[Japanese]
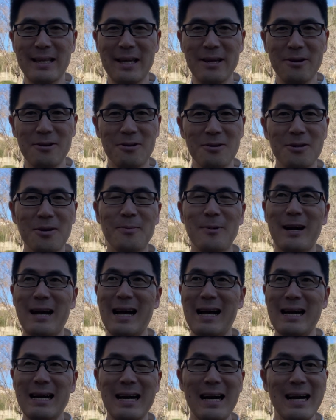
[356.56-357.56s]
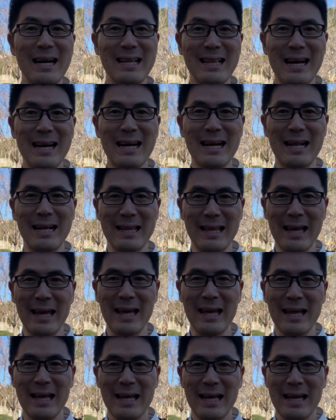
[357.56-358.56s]
ていうことも考えながら
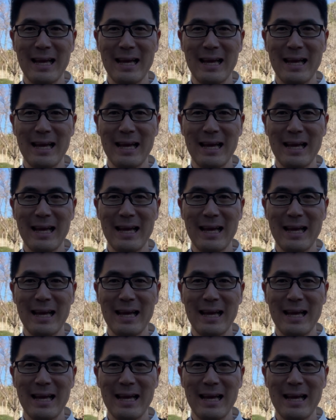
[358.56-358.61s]
ね、